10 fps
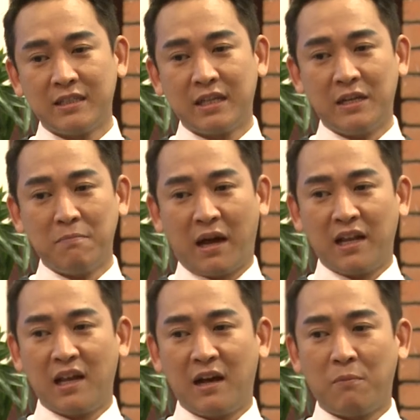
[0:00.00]
thì
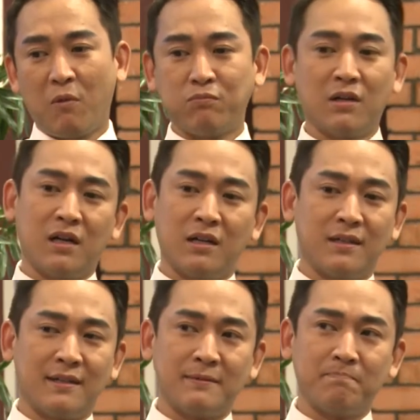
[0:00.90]
mạnh là một
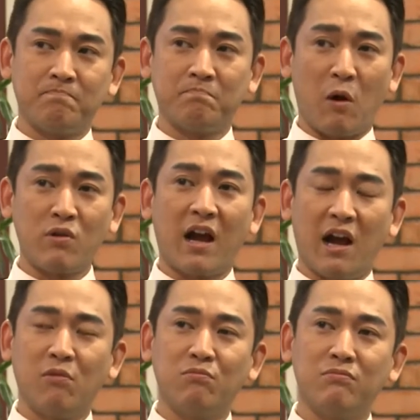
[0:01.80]
uh, mẫu đàn
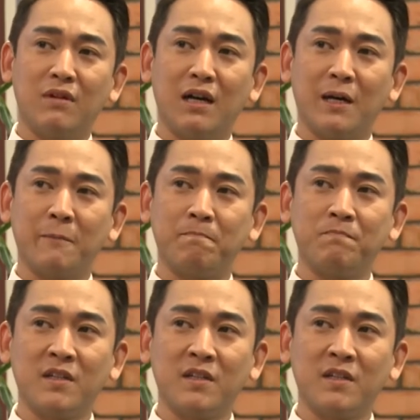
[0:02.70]
ông uh,